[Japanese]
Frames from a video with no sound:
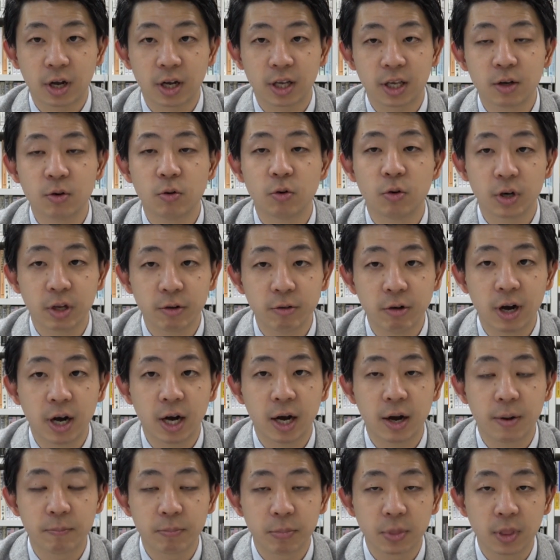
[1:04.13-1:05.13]
かき氷
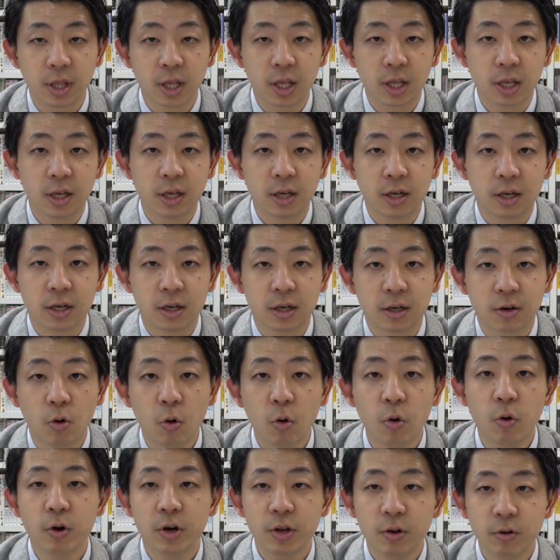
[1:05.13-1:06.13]
は
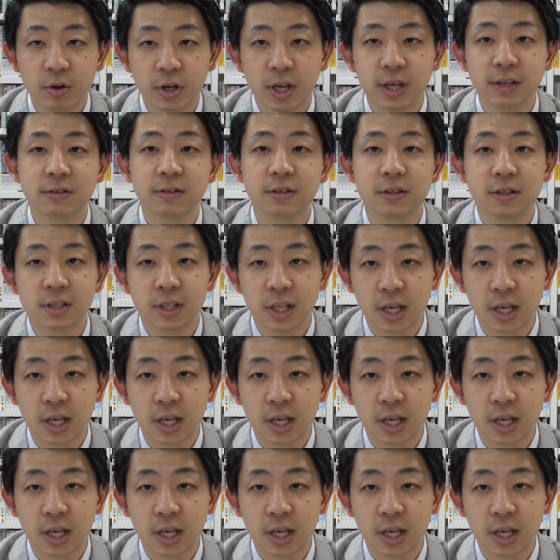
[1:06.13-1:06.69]
氷を削っ